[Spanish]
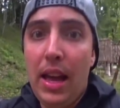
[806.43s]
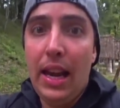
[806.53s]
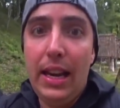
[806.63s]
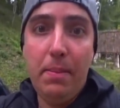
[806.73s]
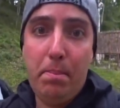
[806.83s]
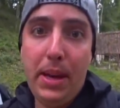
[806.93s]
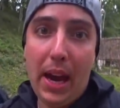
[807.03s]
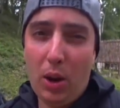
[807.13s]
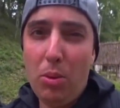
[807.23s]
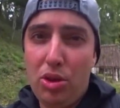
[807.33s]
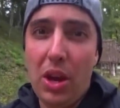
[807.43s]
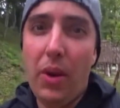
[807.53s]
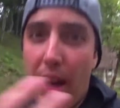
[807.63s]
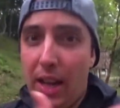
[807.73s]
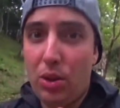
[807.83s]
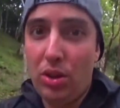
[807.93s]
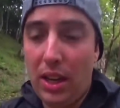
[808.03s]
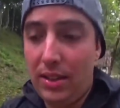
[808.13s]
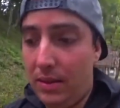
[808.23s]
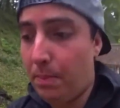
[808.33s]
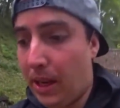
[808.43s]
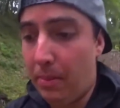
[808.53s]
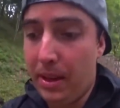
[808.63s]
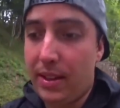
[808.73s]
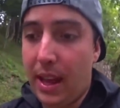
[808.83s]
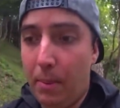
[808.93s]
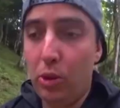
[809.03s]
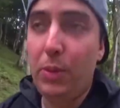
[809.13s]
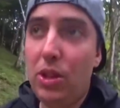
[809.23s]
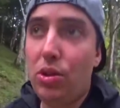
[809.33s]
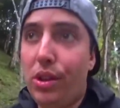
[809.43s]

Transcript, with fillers: limpiar como se ven las otras pirámides que hemos visto,